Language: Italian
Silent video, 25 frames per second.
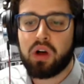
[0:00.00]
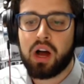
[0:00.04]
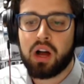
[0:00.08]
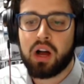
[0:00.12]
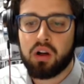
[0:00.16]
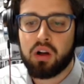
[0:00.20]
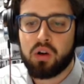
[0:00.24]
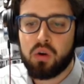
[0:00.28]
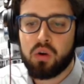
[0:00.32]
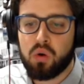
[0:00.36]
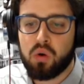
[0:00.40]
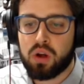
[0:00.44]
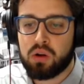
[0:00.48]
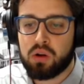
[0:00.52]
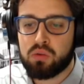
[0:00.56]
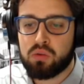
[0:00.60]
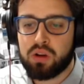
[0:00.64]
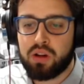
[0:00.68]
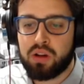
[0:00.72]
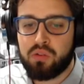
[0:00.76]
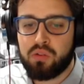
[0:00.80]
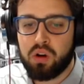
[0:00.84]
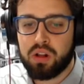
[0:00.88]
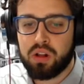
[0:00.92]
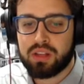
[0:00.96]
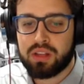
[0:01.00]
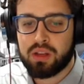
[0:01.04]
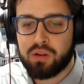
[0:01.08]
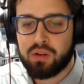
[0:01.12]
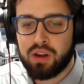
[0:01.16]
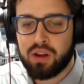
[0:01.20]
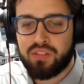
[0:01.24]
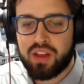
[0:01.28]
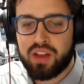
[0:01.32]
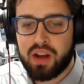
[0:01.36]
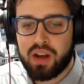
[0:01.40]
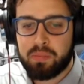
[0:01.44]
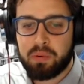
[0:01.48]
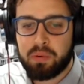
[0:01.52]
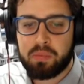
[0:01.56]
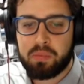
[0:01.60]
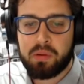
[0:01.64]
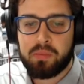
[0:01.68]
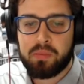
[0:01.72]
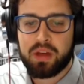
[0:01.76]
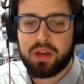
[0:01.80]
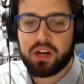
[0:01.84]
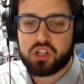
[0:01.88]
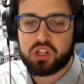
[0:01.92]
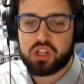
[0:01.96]
ancora una volta una vera e propria
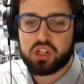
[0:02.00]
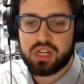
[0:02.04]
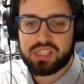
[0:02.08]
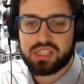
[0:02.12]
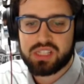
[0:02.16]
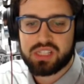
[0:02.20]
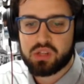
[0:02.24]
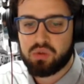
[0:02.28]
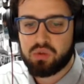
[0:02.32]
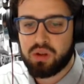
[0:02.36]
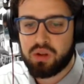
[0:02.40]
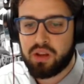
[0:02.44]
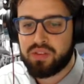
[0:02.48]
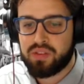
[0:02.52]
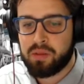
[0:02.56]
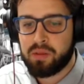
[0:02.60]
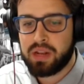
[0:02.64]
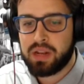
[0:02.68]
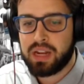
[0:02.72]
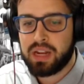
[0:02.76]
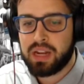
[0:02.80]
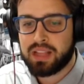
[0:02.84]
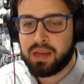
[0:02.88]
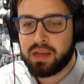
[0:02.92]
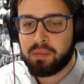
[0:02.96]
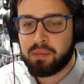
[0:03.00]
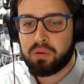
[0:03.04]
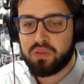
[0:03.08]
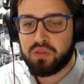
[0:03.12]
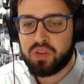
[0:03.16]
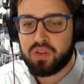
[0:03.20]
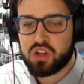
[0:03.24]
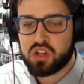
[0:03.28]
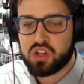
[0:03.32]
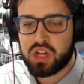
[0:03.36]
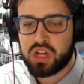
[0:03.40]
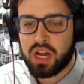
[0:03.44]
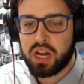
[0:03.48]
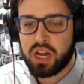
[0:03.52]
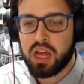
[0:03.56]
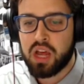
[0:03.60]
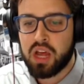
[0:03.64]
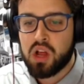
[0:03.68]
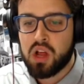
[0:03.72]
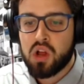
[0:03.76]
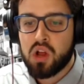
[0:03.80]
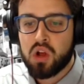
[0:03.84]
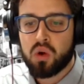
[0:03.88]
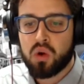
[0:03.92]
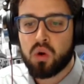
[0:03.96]
emergenza sulla viabilità provinciale
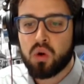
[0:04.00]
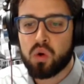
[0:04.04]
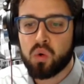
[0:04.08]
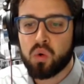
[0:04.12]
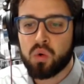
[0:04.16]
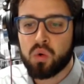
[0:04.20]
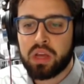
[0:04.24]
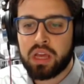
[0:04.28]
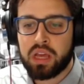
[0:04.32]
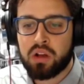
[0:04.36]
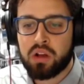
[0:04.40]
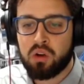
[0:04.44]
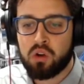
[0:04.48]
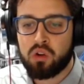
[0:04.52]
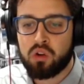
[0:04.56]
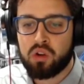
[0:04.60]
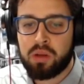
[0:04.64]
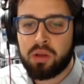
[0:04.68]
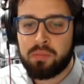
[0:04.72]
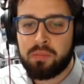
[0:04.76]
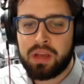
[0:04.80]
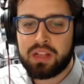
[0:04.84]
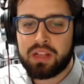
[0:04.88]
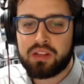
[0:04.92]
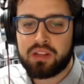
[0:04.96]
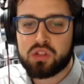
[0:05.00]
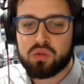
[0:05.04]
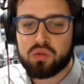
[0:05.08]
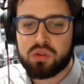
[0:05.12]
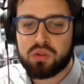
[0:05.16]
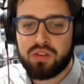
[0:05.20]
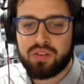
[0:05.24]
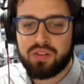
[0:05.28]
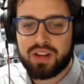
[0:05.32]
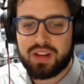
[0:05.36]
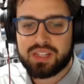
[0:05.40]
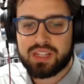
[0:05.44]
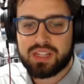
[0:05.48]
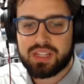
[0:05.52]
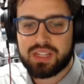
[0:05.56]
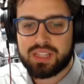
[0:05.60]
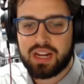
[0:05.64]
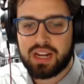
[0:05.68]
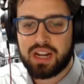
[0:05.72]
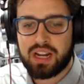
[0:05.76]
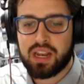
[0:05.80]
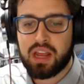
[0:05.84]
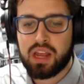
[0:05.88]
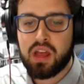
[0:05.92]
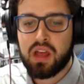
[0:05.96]
con lunghi incolonnamenti su diverse
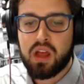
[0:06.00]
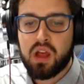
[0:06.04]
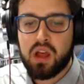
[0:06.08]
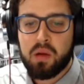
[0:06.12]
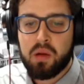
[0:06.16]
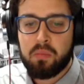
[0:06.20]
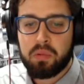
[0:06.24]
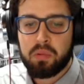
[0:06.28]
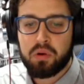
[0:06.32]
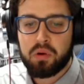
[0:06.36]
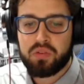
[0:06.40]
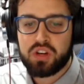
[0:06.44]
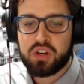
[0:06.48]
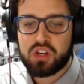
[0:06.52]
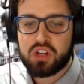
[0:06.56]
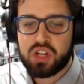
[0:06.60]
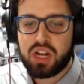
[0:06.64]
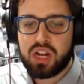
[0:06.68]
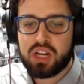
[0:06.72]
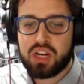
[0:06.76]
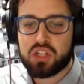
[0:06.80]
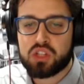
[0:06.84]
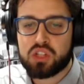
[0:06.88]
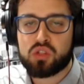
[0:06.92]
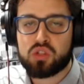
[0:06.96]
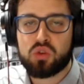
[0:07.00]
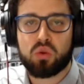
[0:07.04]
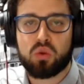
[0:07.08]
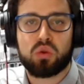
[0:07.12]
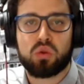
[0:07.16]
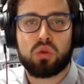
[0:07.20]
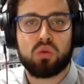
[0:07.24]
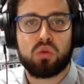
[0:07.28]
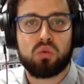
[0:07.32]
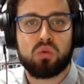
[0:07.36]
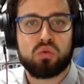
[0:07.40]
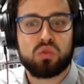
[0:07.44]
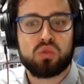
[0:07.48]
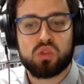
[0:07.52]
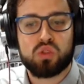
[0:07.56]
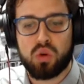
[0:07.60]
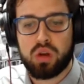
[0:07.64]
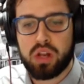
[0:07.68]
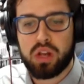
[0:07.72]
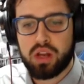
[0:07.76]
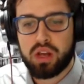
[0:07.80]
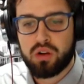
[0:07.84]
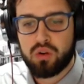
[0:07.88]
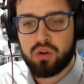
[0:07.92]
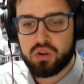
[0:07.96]
strade provinciali sotto un
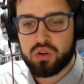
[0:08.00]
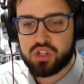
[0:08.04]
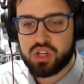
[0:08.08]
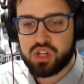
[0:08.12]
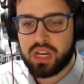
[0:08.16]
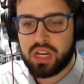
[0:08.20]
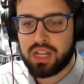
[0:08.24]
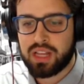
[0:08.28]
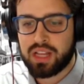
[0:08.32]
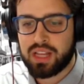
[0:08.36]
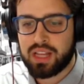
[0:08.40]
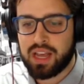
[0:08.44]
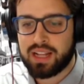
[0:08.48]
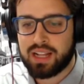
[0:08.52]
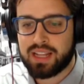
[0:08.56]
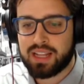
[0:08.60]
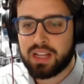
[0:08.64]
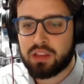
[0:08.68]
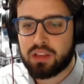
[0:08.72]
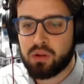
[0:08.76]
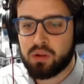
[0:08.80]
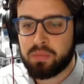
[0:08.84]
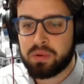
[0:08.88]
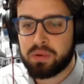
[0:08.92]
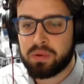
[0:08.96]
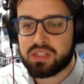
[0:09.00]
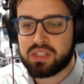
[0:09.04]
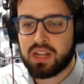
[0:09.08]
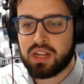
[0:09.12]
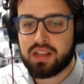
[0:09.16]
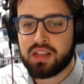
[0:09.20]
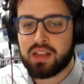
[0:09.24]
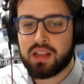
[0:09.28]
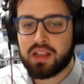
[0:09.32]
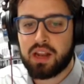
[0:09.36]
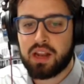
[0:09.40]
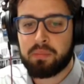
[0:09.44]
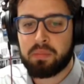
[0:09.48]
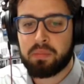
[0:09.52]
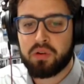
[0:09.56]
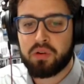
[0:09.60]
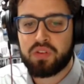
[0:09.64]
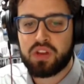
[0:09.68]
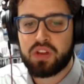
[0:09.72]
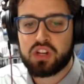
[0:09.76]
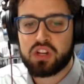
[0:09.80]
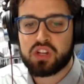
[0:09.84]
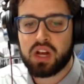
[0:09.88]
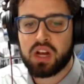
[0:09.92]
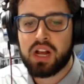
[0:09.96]
sole cocente, ha detto il presidente della
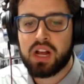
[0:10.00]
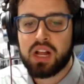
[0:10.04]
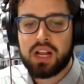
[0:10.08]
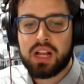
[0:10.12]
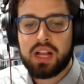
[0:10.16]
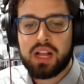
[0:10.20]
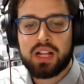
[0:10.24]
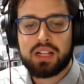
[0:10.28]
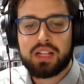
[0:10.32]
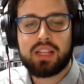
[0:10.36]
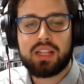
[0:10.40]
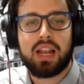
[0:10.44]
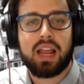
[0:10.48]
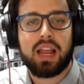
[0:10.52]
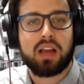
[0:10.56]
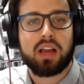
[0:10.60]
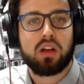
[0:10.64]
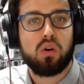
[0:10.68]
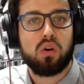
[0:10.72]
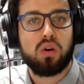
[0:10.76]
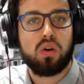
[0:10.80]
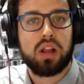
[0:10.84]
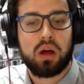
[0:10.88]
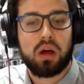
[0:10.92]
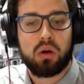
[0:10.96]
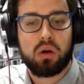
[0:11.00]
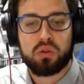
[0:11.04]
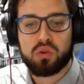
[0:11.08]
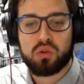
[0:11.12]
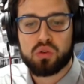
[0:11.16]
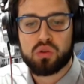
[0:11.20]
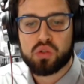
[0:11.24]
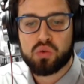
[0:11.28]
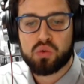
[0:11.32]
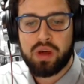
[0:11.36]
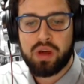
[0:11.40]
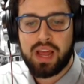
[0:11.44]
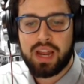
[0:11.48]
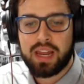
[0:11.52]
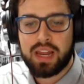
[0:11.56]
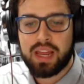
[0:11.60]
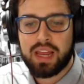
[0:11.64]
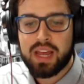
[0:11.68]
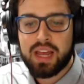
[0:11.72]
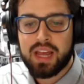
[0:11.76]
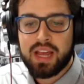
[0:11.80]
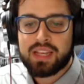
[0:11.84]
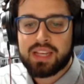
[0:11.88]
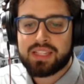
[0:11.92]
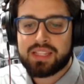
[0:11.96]
provincia di Lecco Claudio Usuelli.
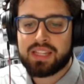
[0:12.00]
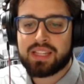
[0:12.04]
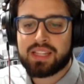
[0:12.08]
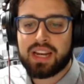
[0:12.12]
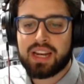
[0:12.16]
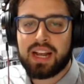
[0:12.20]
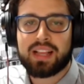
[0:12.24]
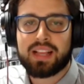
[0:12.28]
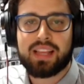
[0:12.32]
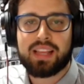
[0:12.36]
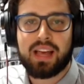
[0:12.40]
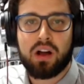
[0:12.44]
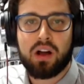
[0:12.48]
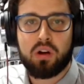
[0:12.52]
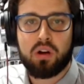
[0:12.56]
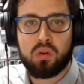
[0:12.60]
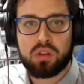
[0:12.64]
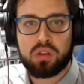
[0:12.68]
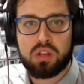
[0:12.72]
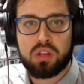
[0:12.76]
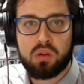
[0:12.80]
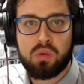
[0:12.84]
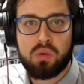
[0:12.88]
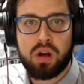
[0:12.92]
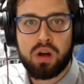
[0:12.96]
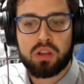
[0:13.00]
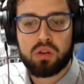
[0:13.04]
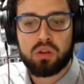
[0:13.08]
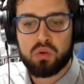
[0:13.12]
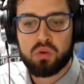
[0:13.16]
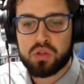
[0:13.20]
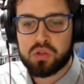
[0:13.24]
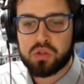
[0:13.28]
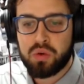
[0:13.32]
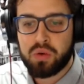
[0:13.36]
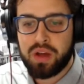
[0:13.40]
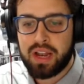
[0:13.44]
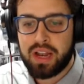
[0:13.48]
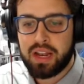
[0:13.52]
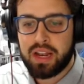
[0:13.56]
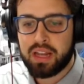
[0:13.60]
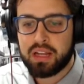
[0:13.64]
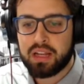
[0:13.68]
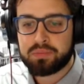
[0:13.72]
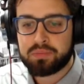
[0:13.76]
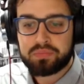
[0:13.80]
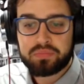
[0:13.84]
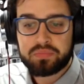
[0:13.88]
Si tratta, ha continuato Usuelli,